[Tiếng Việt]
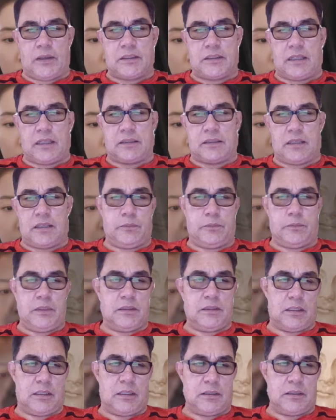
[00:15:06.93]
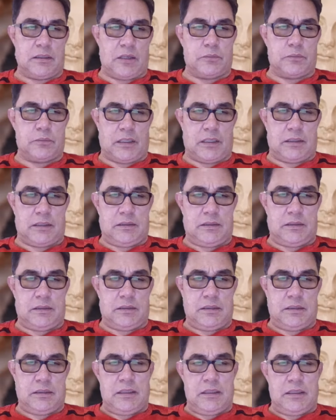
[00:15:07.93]
thành thân với tinh công tử?
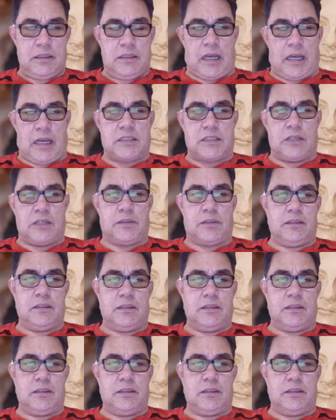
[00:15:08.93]
Tại sao chứ?